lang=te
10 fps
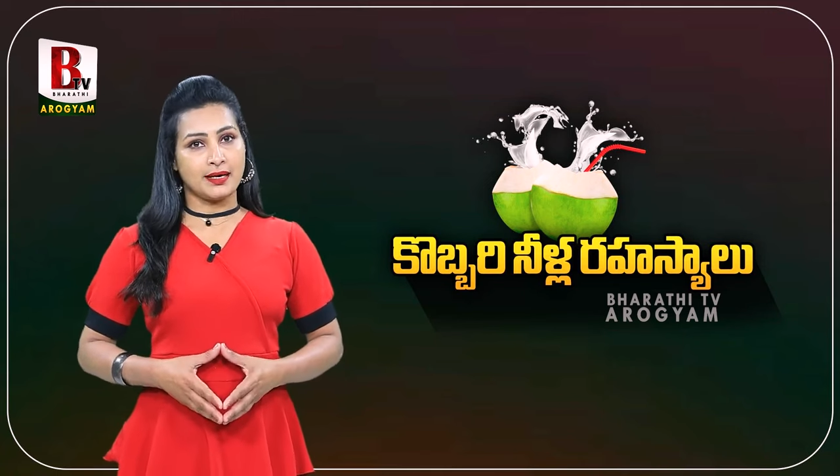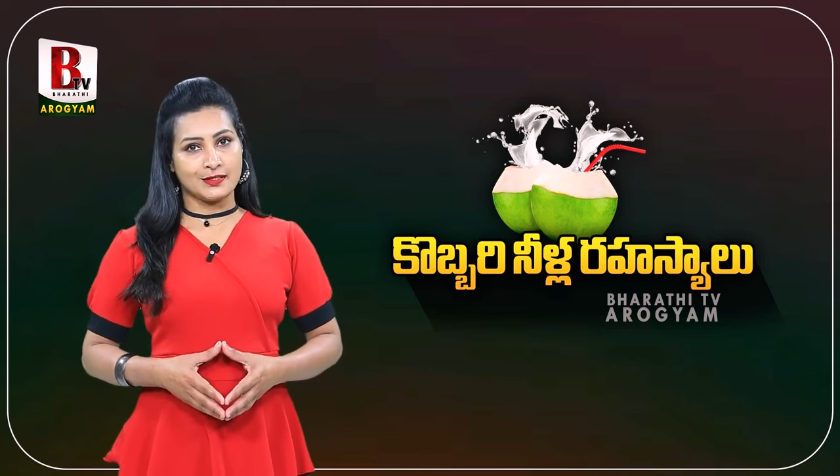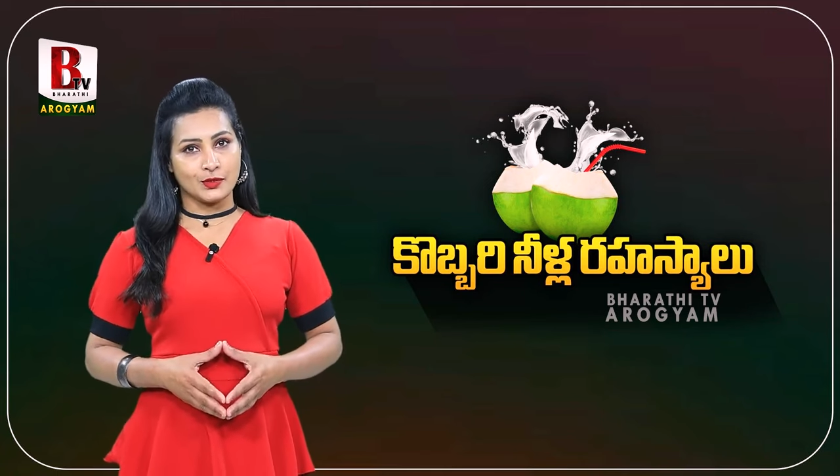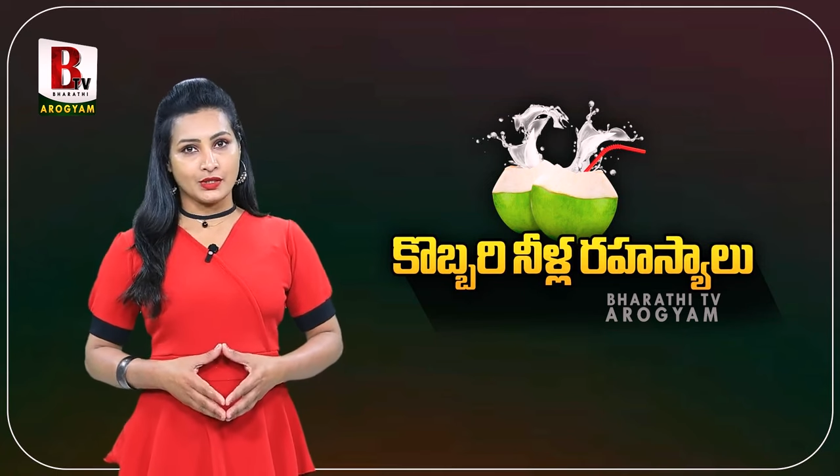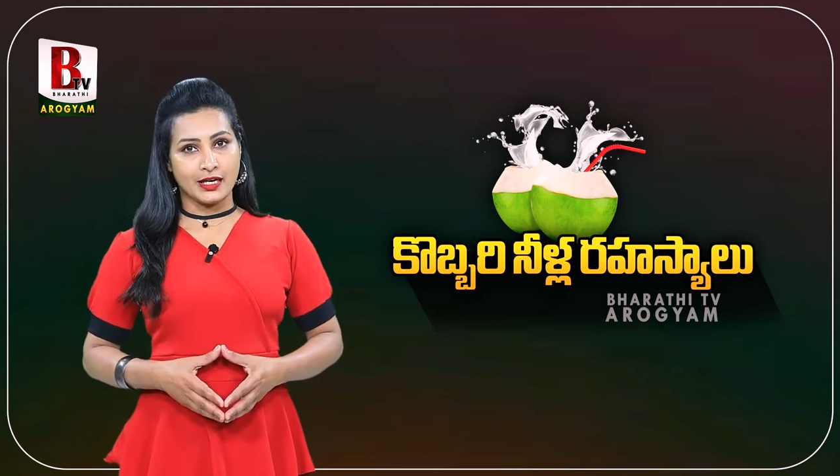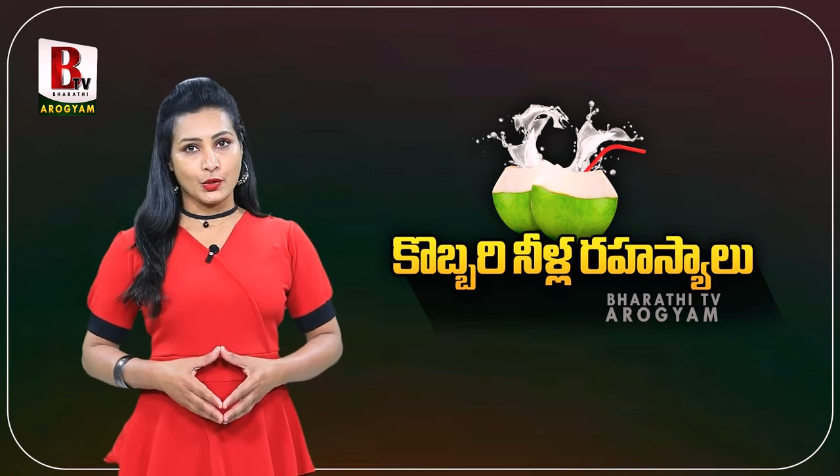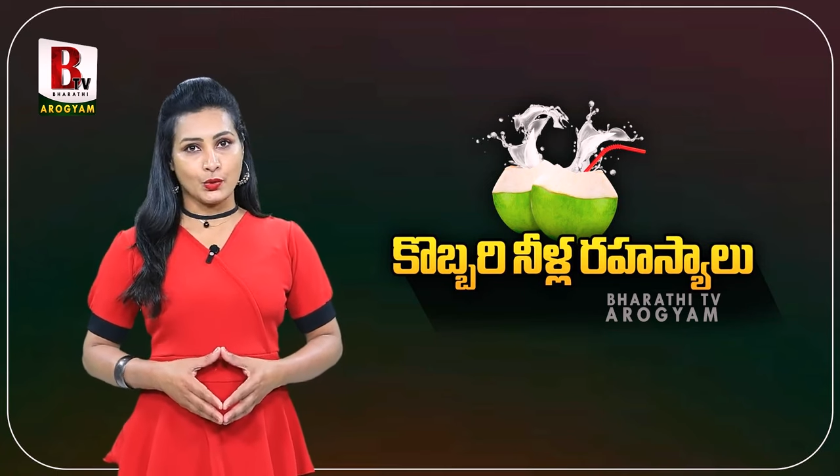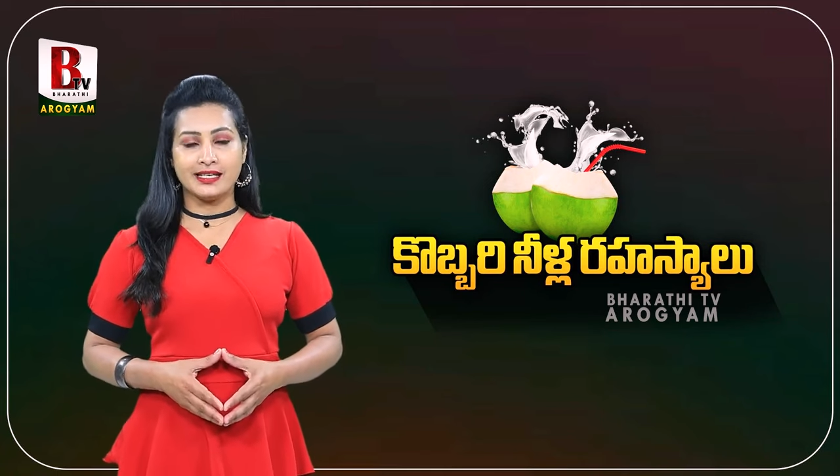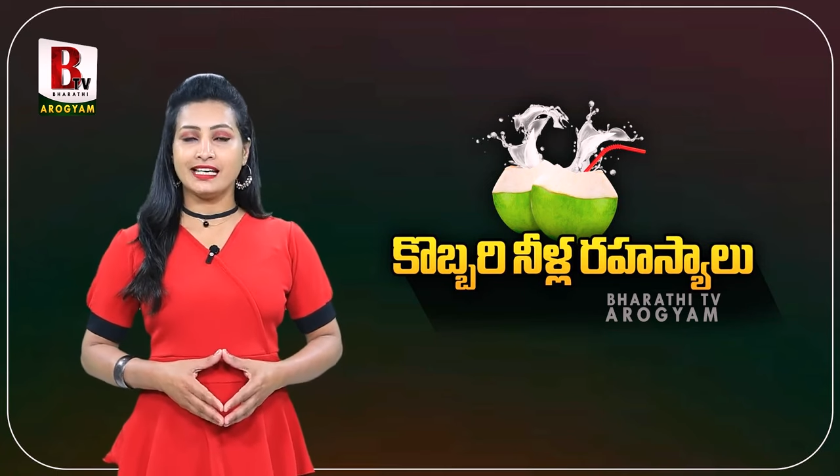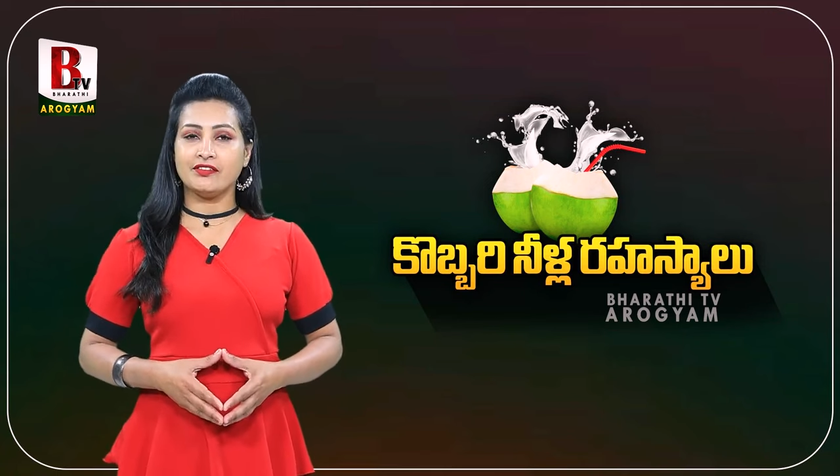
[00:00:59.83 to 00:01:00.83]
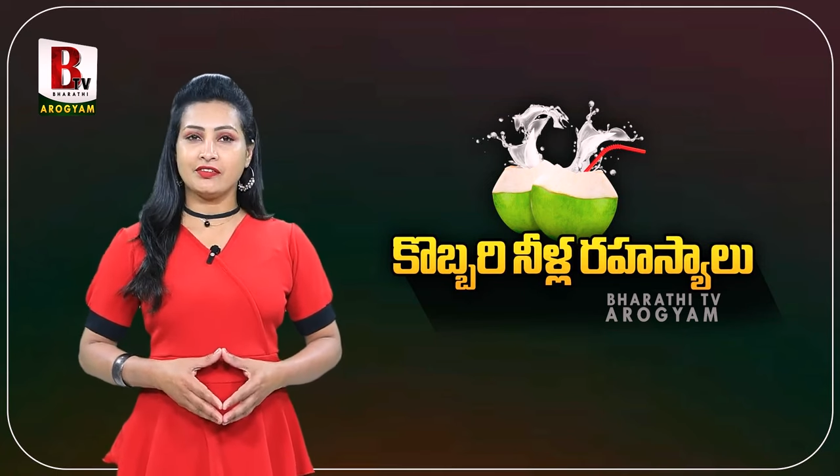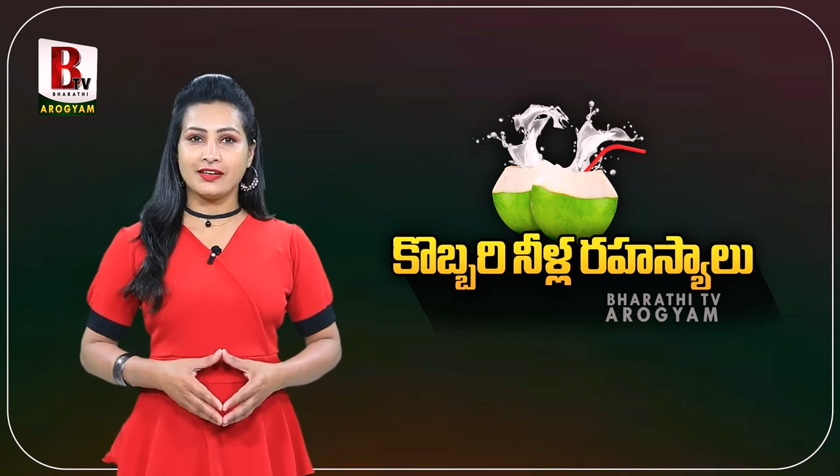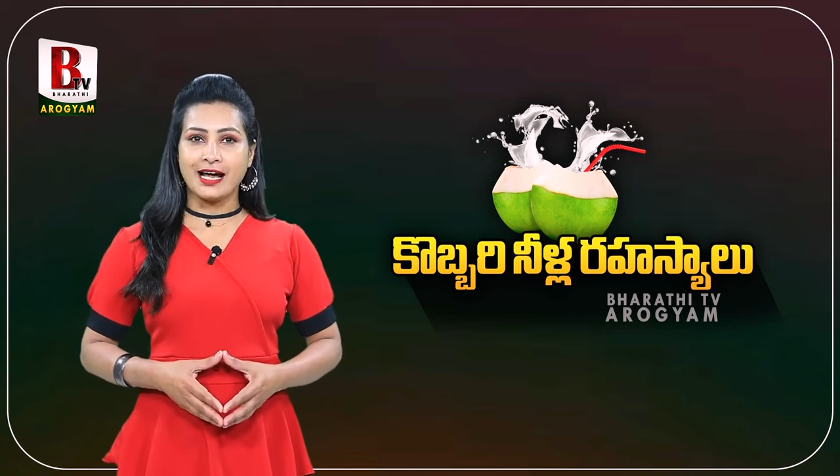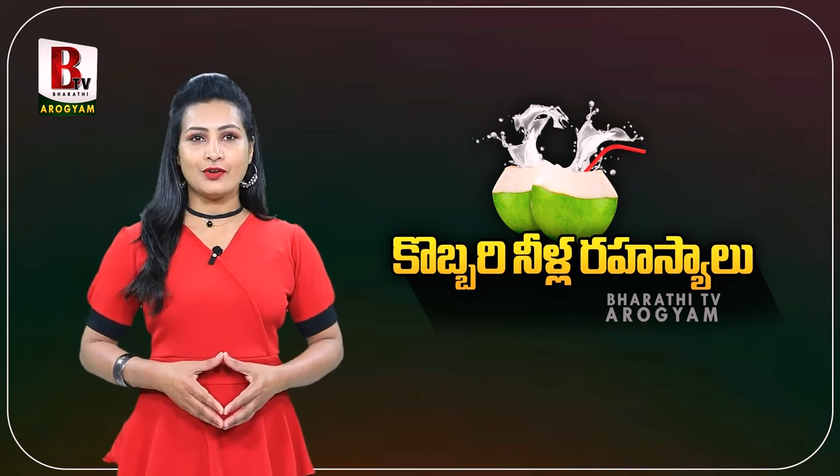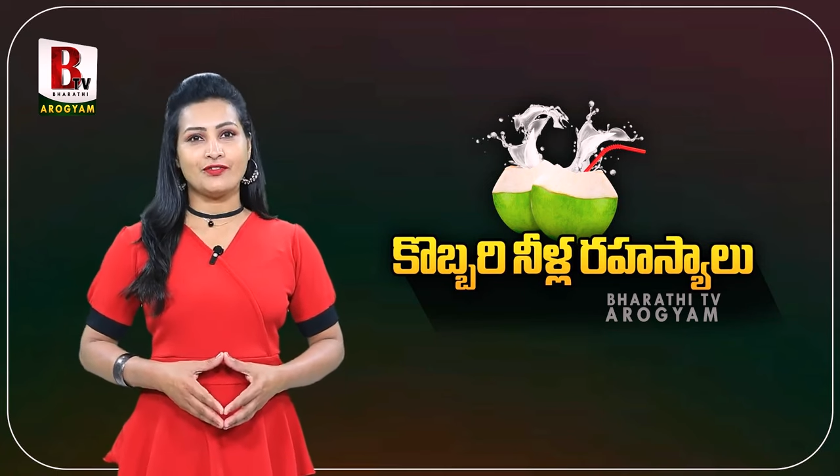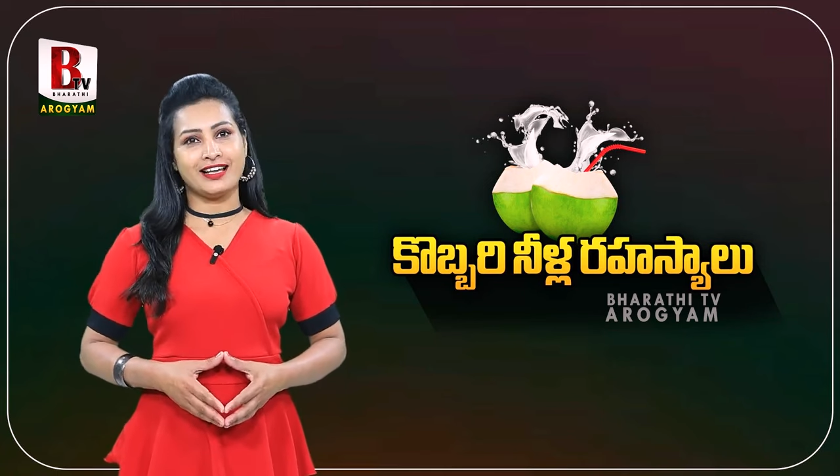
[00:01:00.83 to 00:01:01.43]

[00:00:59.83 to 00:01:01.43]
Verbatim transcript: పరిశోధనలో ఈ వివరాలు